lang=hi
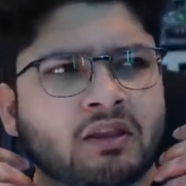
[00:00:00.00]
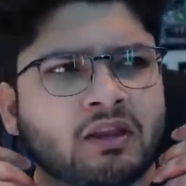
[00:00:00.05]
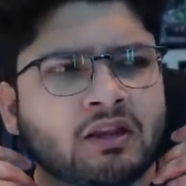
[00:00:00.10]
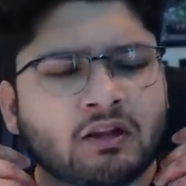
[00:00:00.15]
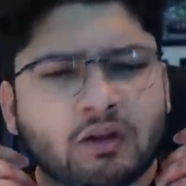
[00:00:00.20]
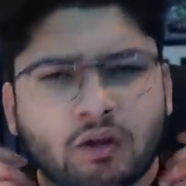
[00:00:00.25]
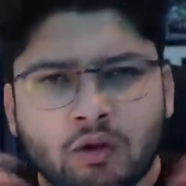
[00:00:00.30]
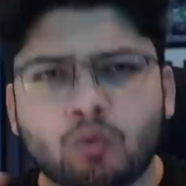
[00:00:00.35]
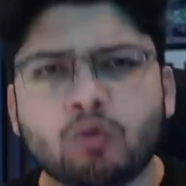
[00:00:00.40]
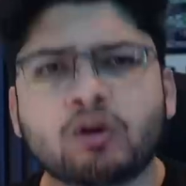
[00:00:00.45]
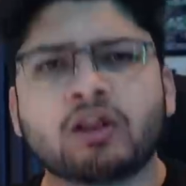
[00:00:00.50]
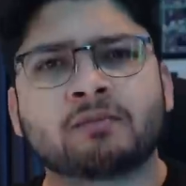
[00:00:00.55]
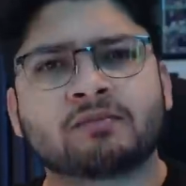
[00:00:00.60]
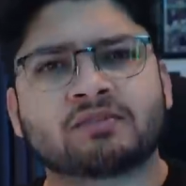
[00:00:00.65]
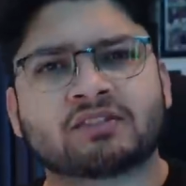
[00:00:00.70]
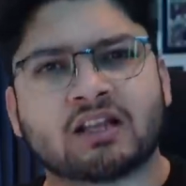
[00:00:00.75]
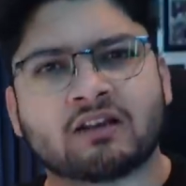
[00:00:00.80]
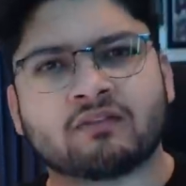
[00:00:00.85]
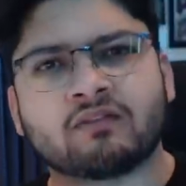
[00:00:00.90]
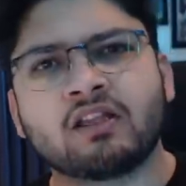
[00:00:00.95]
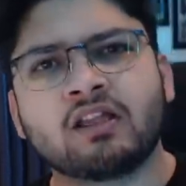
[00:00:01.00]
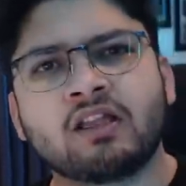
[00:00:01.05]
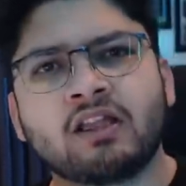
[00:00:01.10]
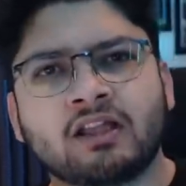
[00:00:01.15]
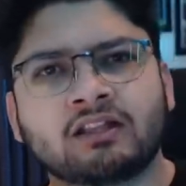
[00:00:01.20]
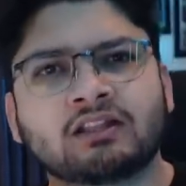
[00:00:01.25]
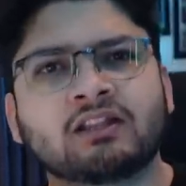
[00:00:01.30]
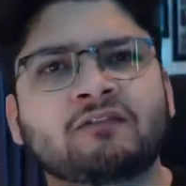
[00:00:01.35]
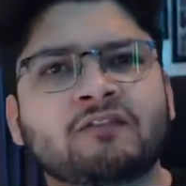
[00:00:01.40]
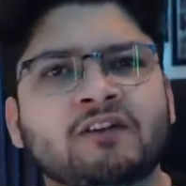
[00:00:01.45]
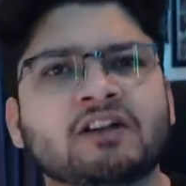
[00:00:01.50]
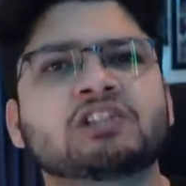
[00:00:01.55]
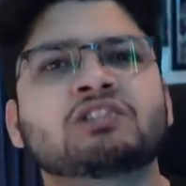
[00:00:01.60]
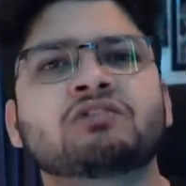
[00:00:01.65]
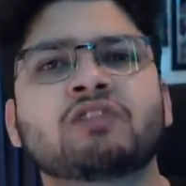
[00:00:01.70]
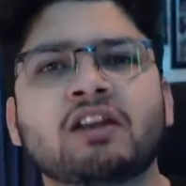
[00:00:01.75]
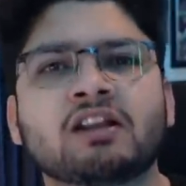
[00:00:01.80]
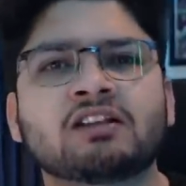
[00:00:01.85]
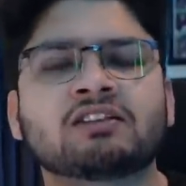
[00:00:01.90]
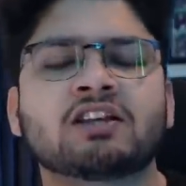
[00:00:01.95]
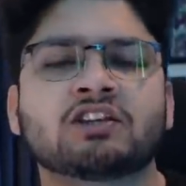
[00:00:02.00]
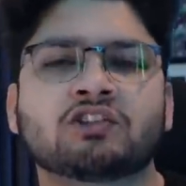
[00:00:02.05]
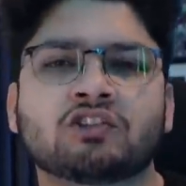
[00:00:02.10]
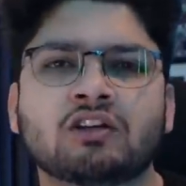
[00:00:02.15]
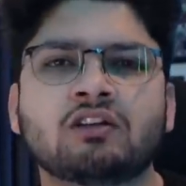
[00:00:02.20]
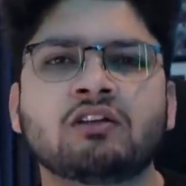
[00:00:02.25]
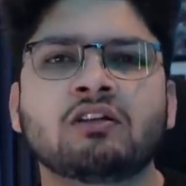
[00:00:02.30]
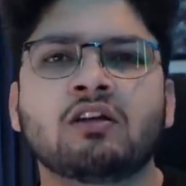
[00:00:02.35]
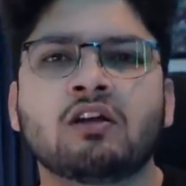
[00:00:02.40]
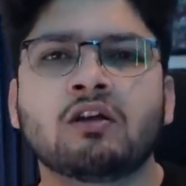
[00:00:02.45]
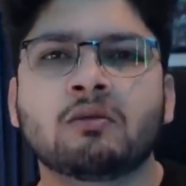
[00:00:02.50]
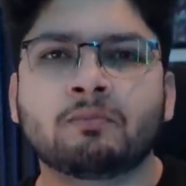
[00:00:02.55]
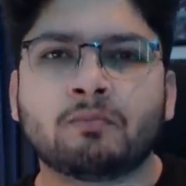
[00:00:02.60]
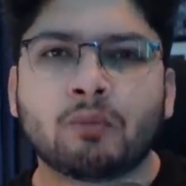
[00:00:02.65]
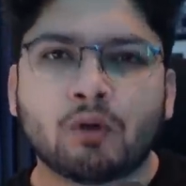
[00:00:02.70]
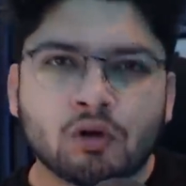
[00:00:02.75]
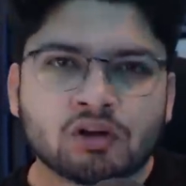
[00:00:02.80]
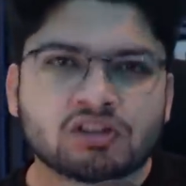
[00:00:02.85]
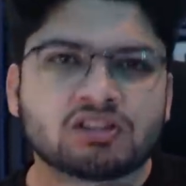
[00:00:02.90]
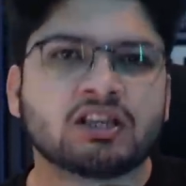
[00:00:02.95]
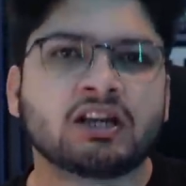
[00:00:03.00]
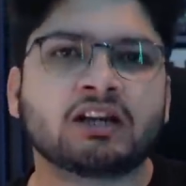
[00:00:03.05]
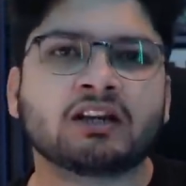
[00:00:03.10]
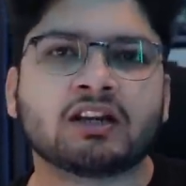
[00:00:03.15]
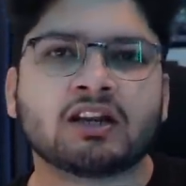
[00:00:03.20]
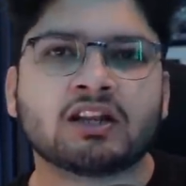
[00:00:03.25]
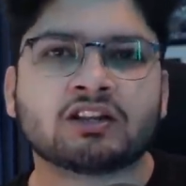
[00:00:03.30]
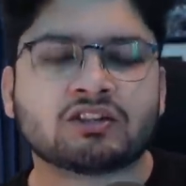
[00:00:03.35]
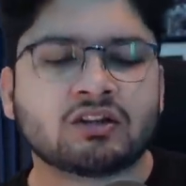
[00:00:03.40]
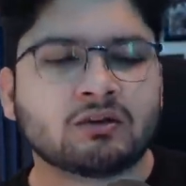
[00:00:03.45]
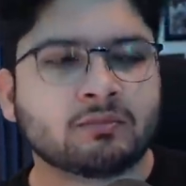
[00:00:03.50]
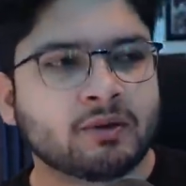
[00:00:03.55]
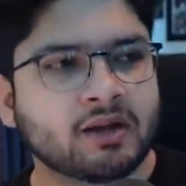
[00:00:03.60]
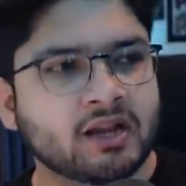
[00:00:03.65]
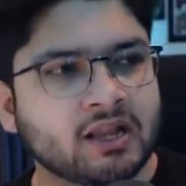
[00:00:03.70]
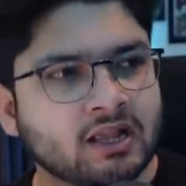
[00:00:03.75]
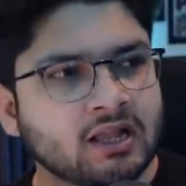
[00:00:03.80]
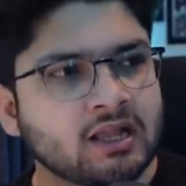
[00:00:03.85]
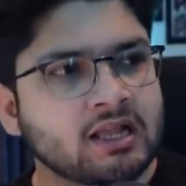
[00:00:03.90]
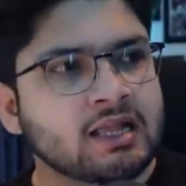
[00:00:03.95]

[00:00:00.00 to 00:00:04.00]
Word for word: इंक्लूड हिमसेल्फ इन द फर्स्ट ट्रेनिंग सेशन पोस्ट द इंटरनेशनल ब्रेक